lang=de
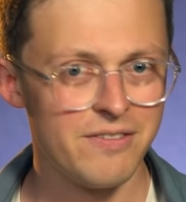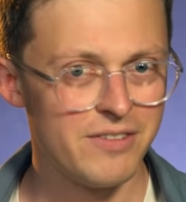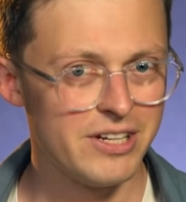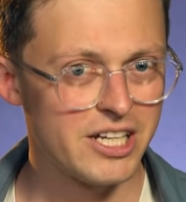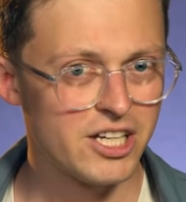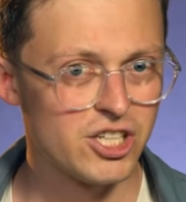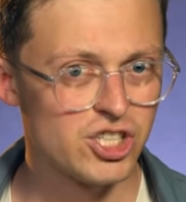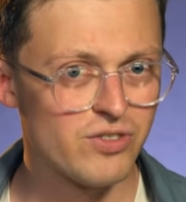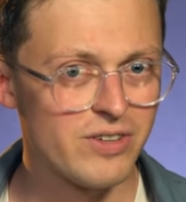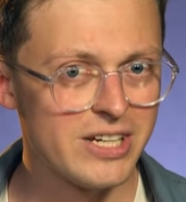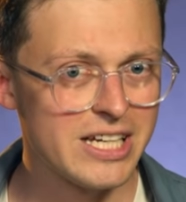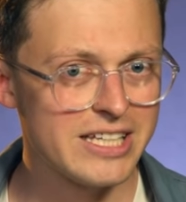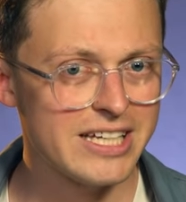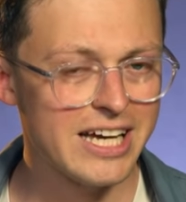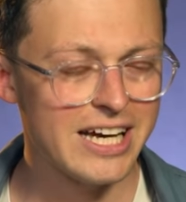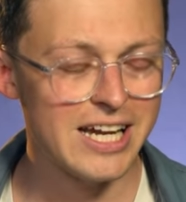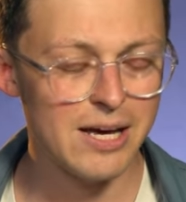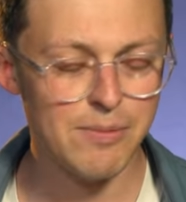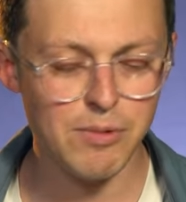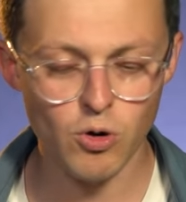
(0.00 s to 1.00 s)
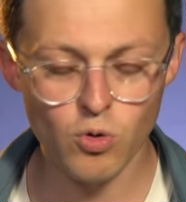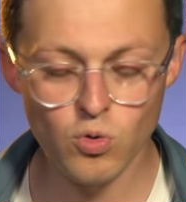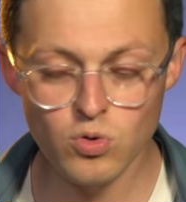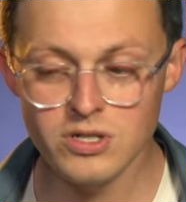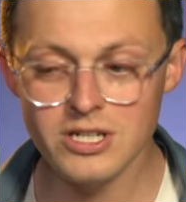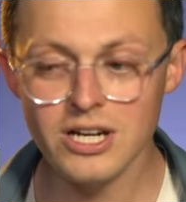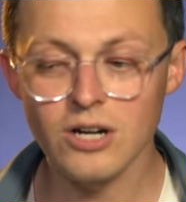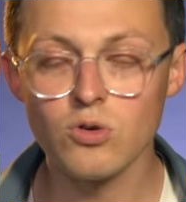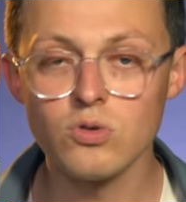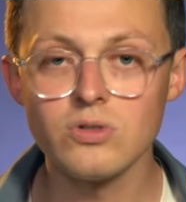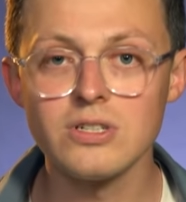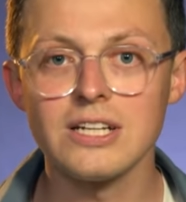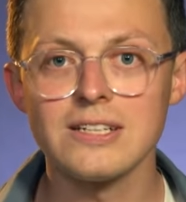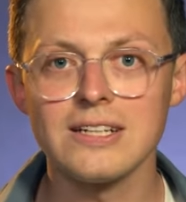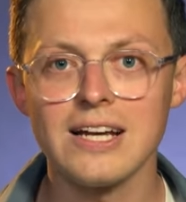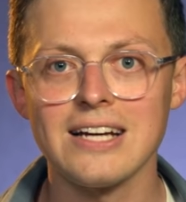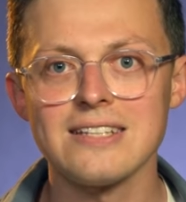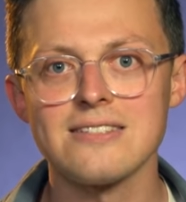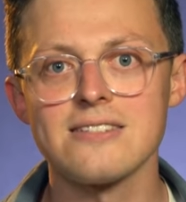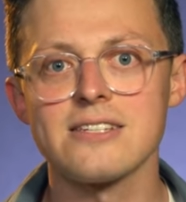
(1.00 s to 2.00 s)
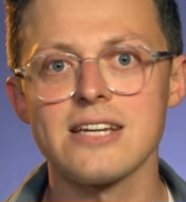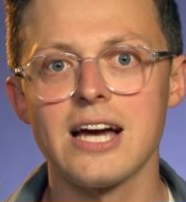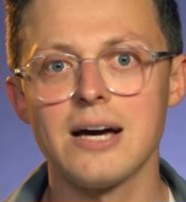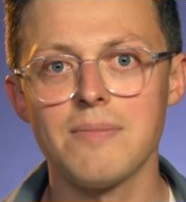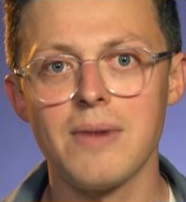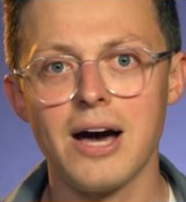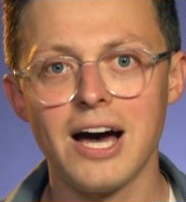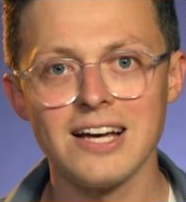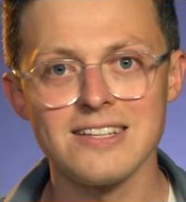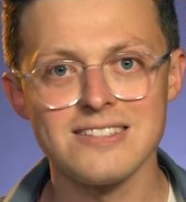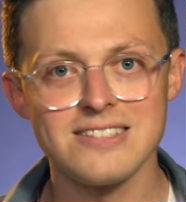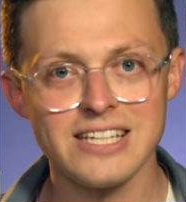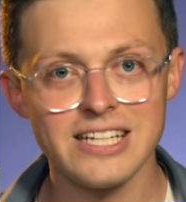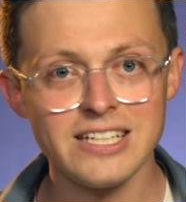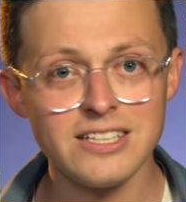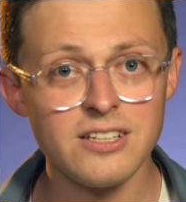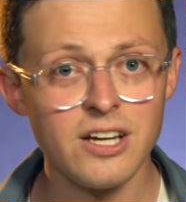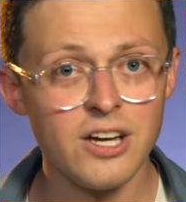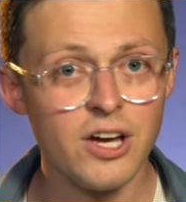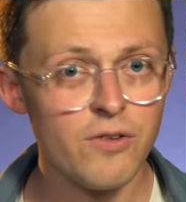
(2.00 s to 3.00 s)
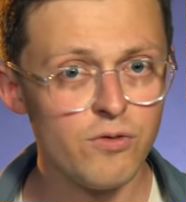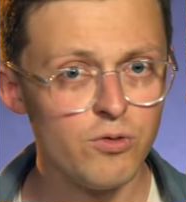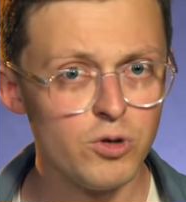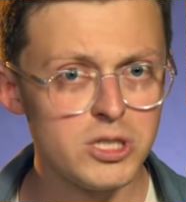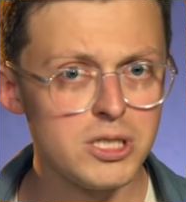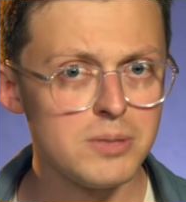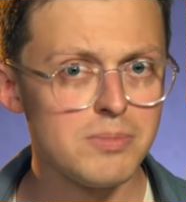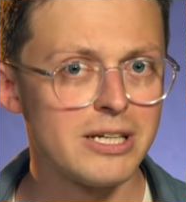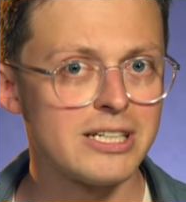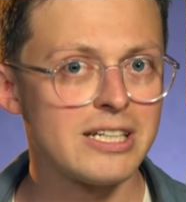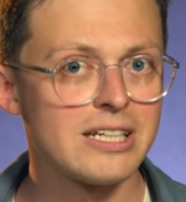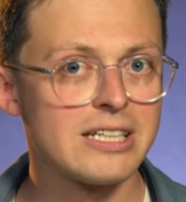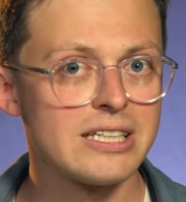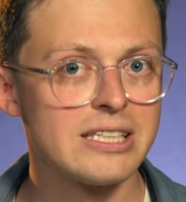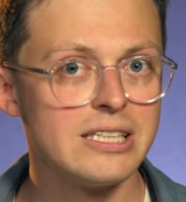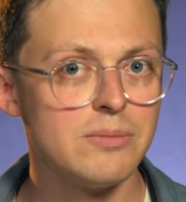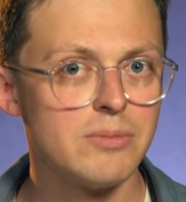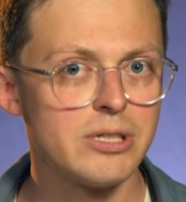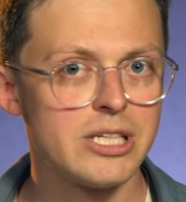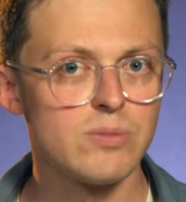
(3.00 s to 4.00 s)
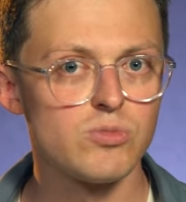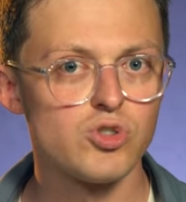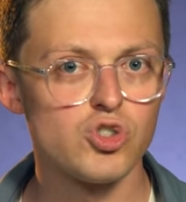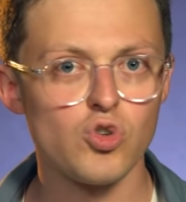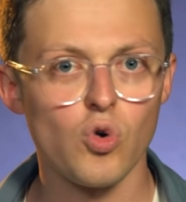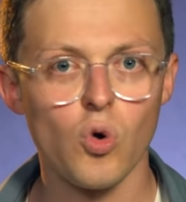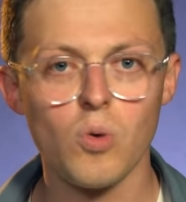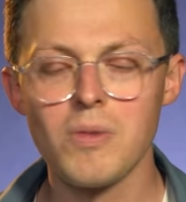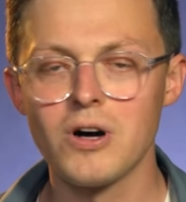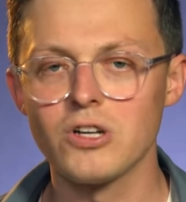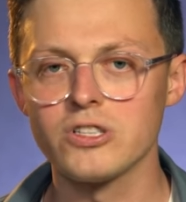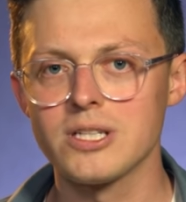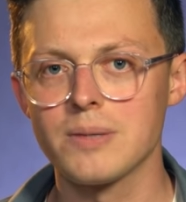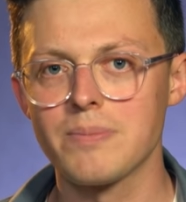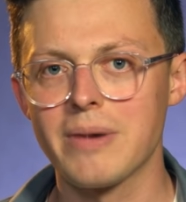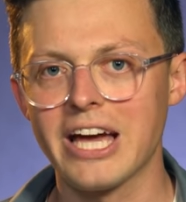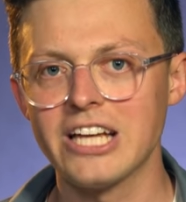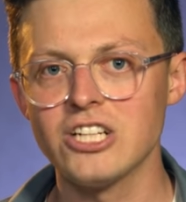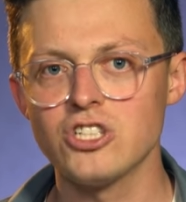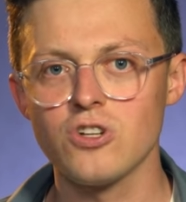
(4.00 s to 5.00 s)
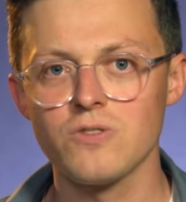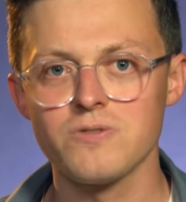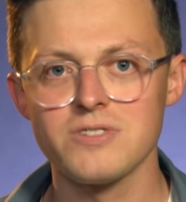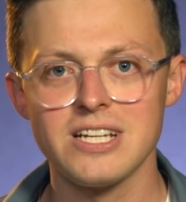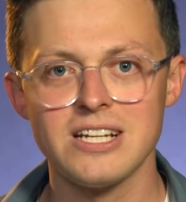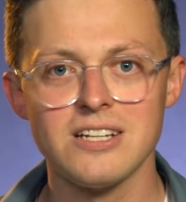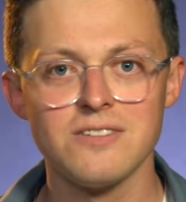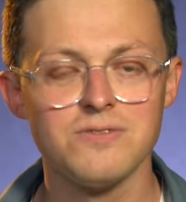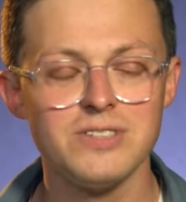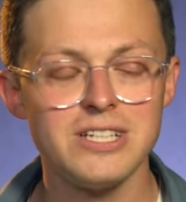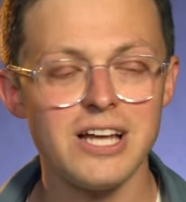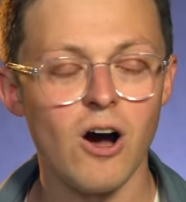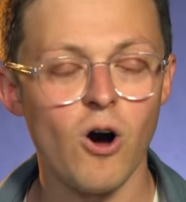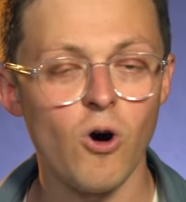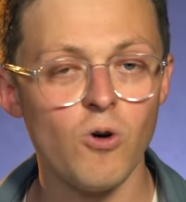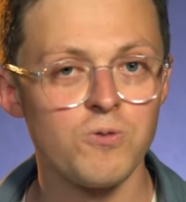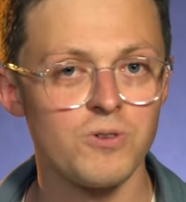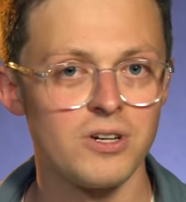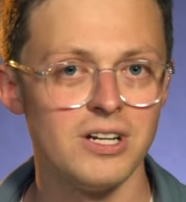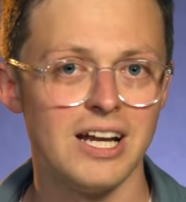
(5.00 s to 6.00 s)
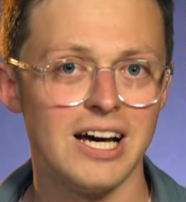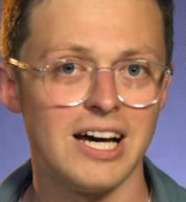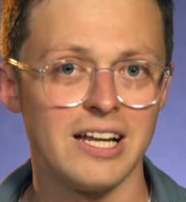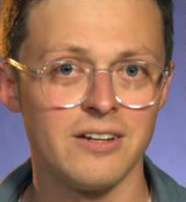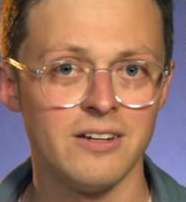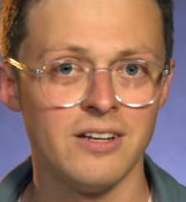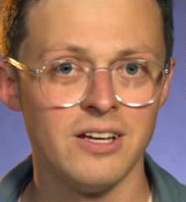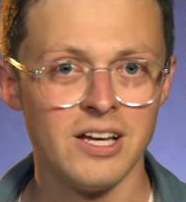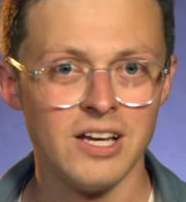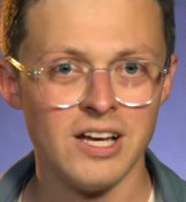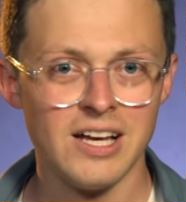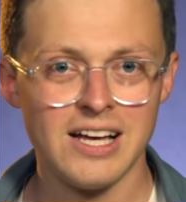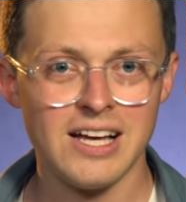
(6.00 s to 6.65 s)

Wenn die Geschwindigkeit aber unter 130 km/h sinkt, wird die Batterie mit dem Strom aus der Brennstoffzelle wieder aufgeladen.